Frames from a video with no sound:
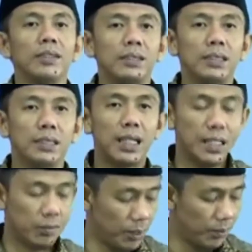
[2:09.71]
Jika
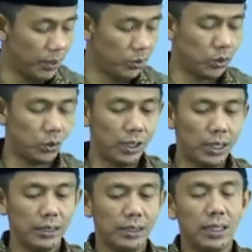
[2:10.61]
imam itu solat
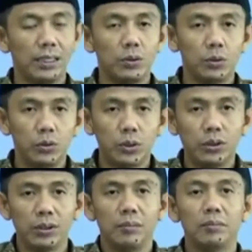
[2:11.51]
dengan duduk,